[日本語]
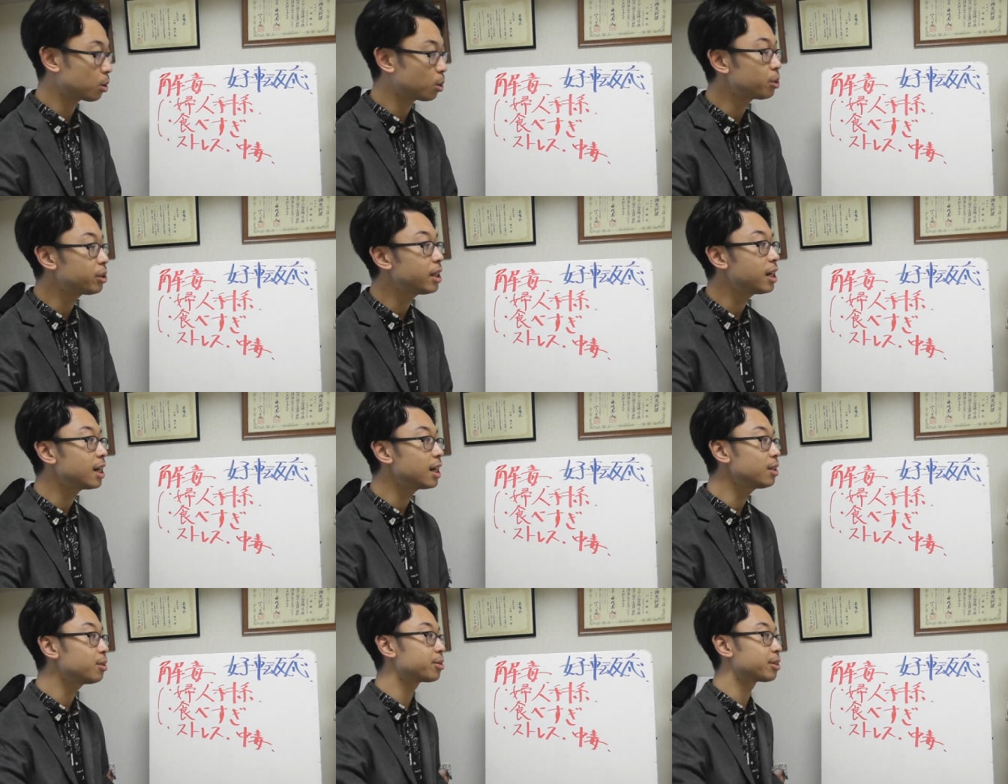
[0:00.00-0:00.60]
好転
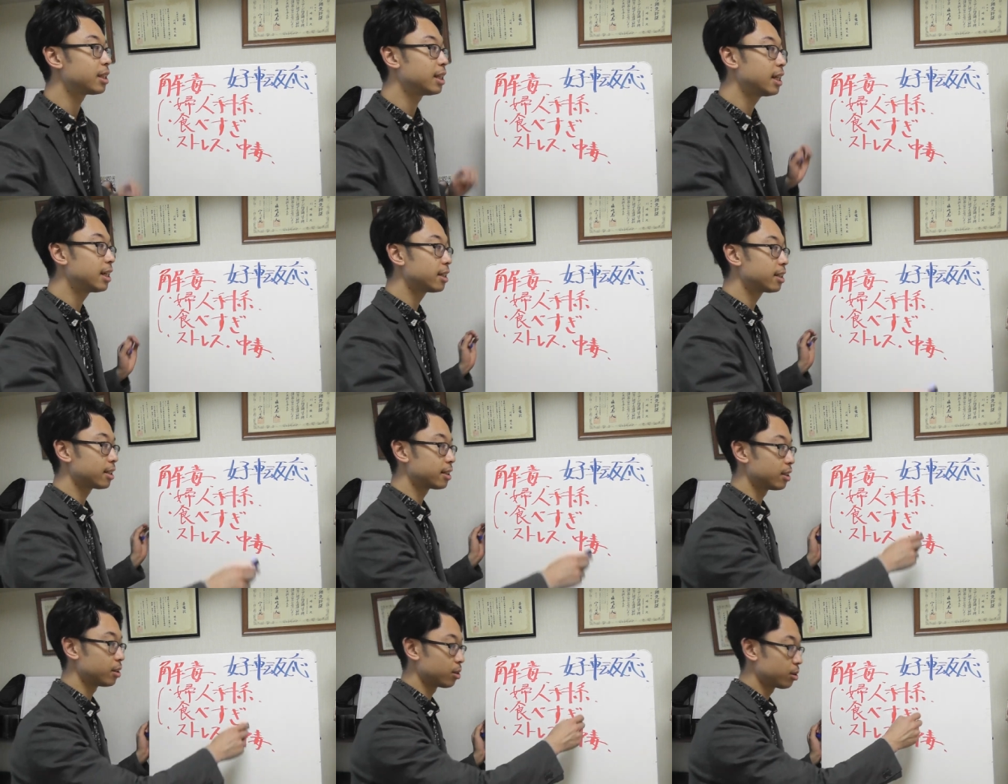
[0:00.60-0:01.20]
反応って
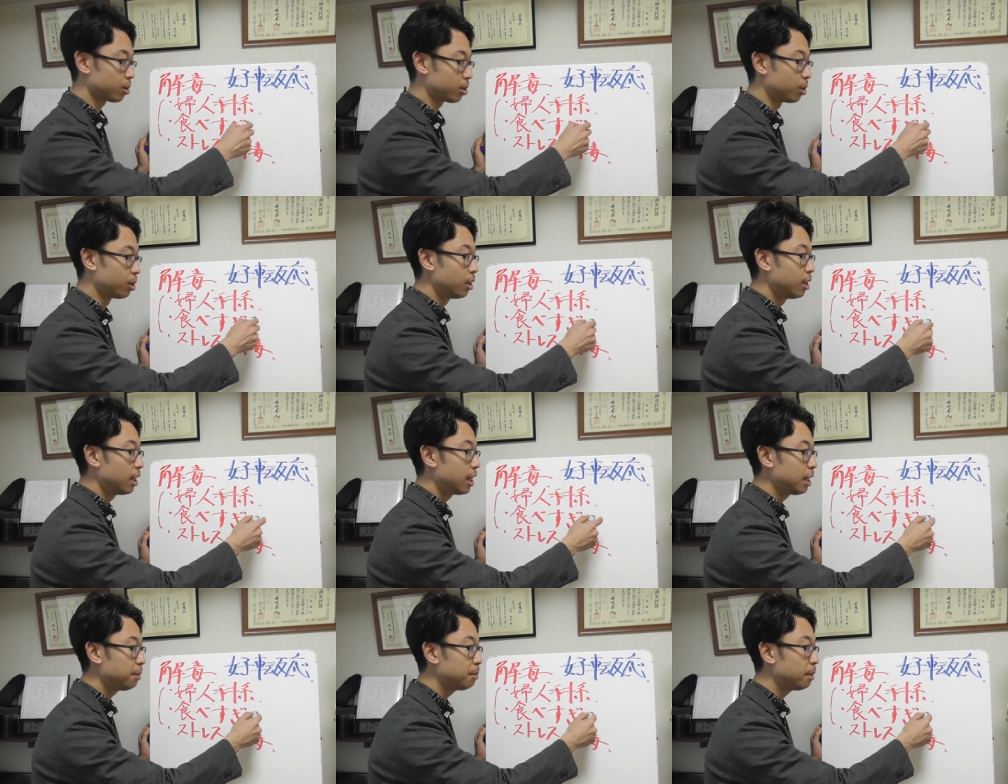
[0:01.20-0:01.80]
何かというと、
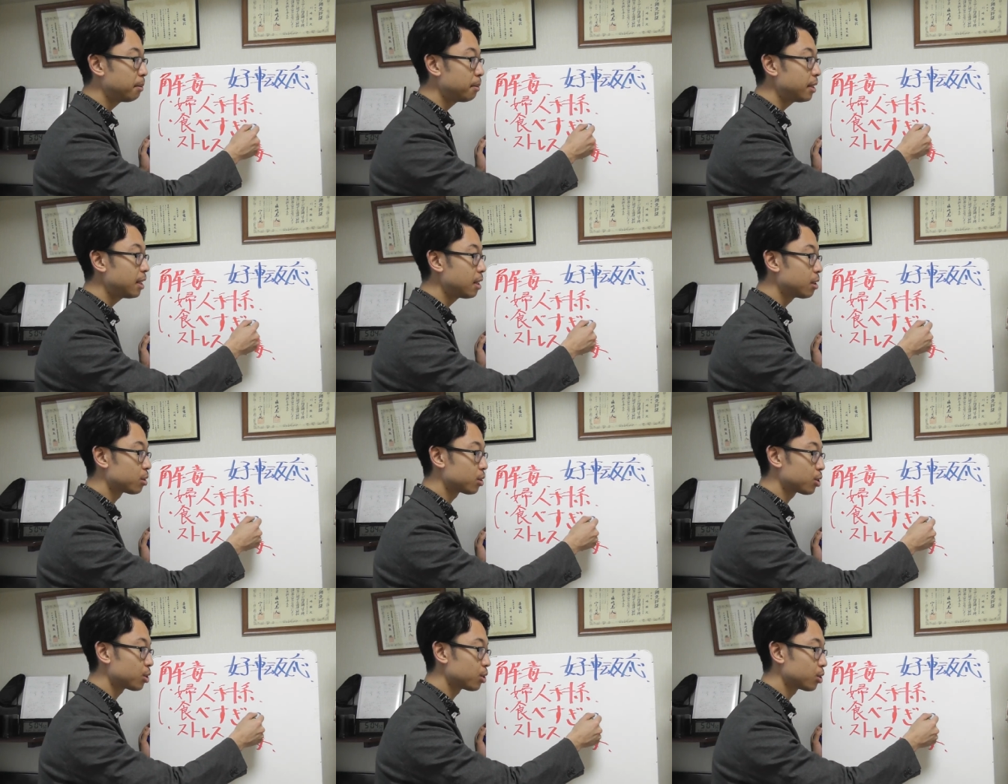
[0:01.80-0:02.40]
今まで
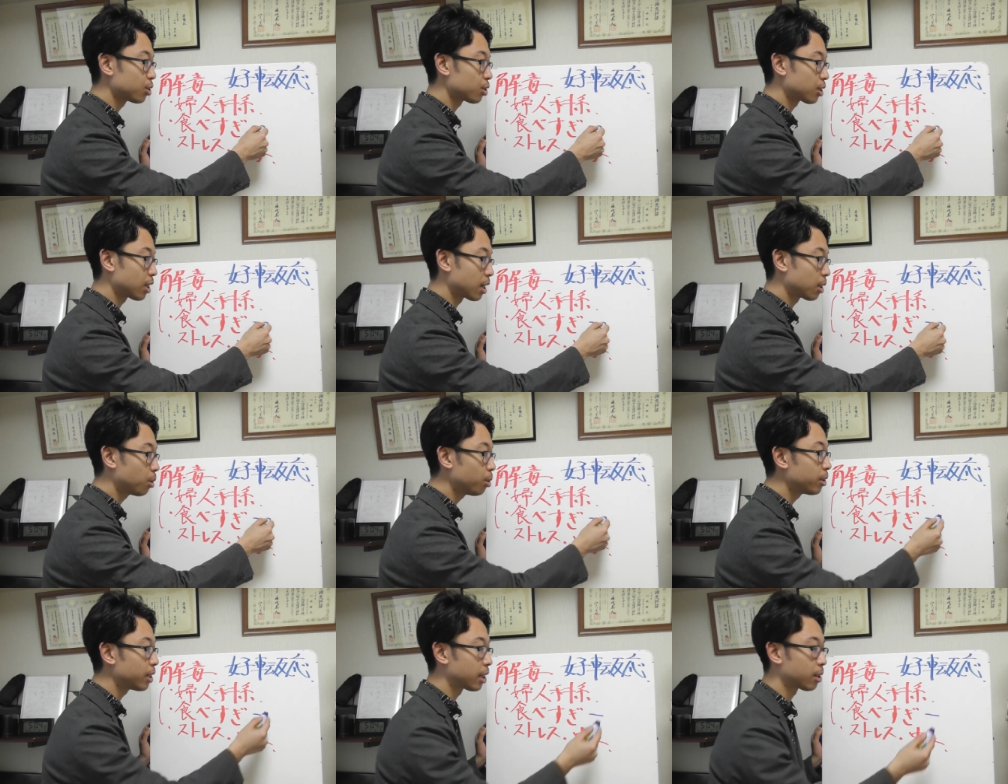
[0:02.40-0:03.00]
の症状が
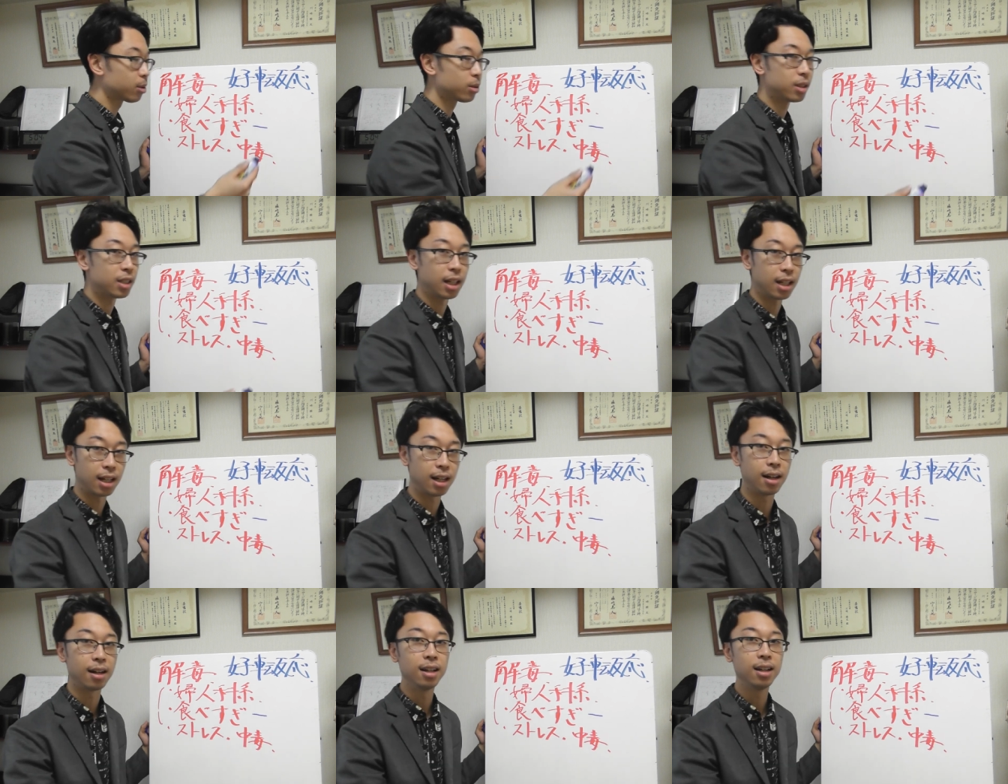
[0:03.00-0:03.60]
こうだとした
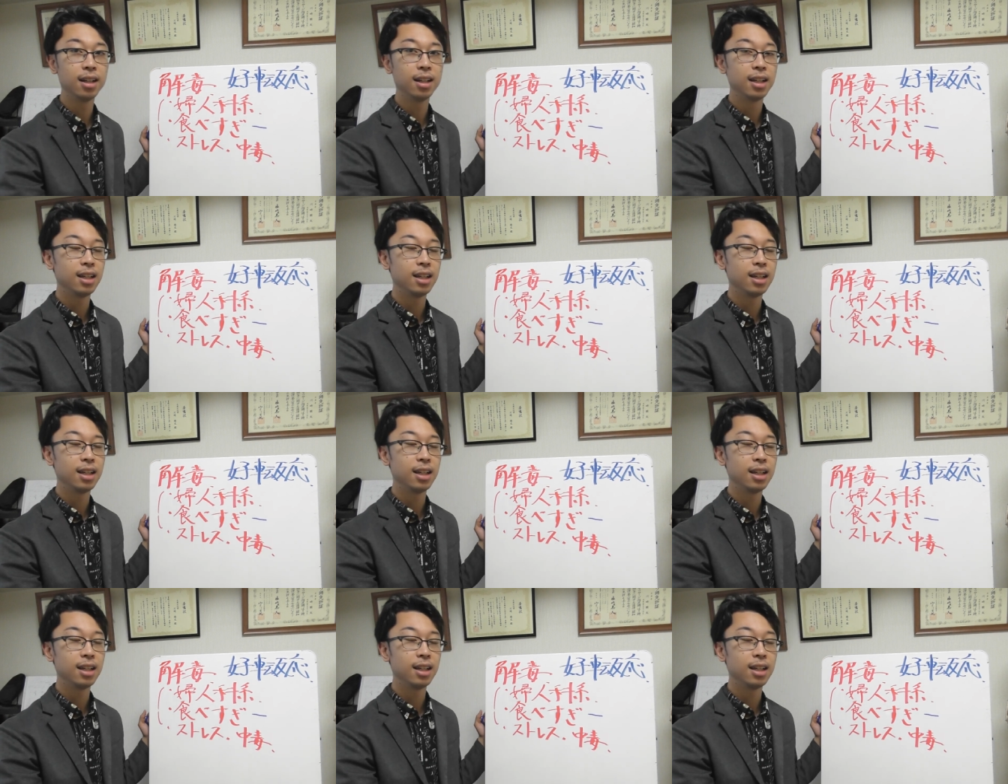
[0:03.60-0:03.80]
ら、